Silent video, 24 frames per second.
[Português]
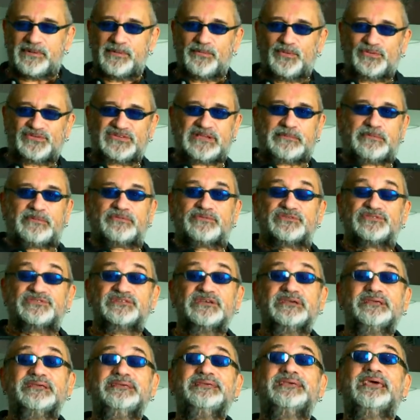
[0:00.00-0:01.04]
para mostrar para
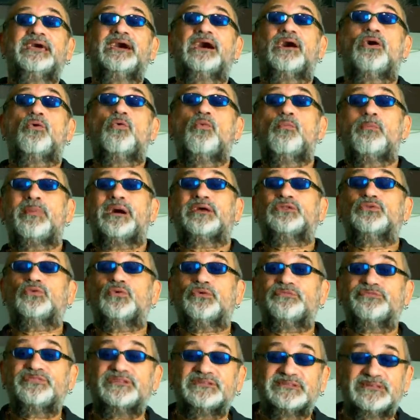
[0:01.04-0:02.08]
você e é uma
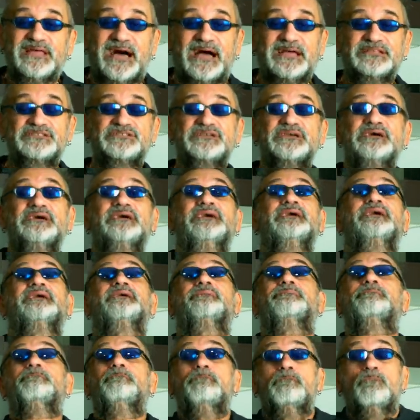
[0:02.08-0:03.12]
novidade
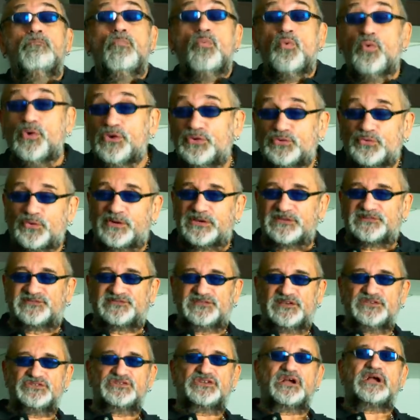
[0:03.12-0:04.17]
muito
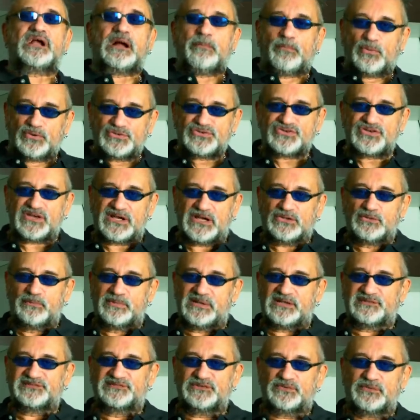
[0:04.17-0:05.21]
recente que acabou de chegar no
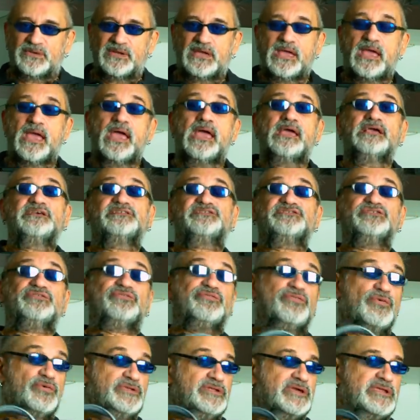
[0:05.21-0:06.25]
Brasil. É esse
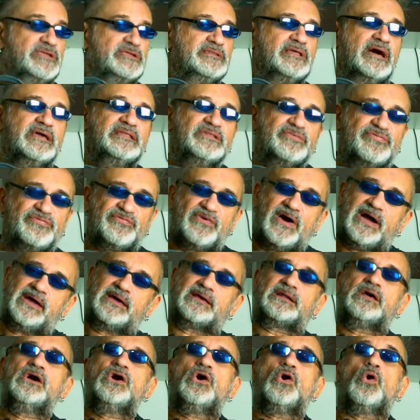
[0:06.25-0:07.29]
fone aqui da
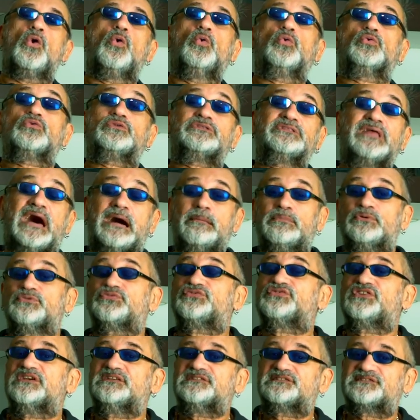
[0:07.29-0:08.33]
Edifier, o
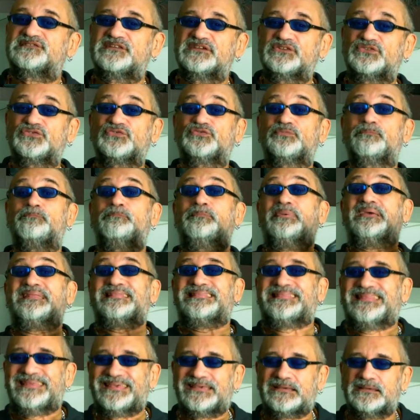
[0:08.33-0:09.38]

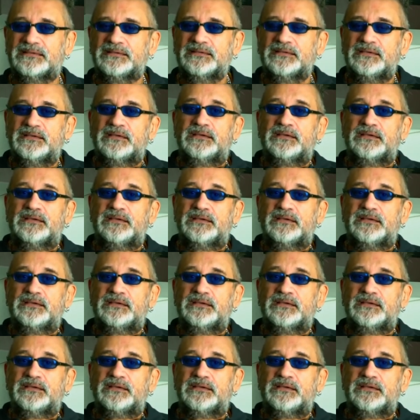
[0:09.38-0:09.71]
W600BT,